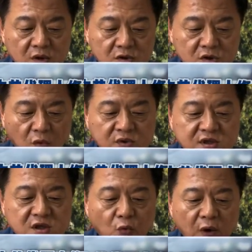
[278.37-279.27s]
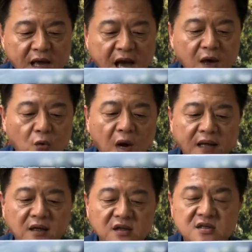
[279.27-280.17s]
从事危害国
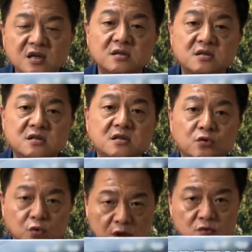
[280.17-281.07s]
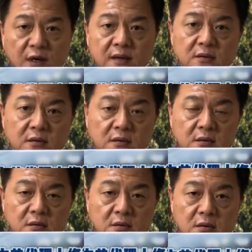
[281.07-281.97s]
安的政治宣传，
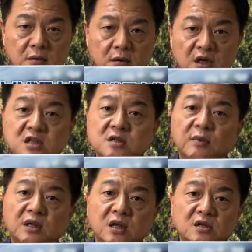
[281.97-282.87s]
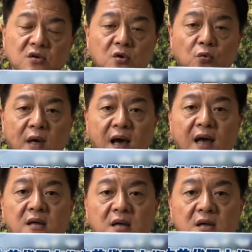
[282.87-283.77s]
你怎么定义叫做危
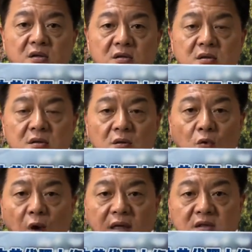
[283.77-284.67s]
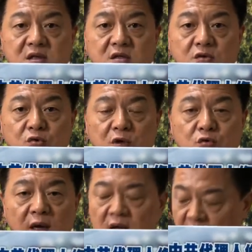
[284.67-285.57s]
害国安的政治宣传？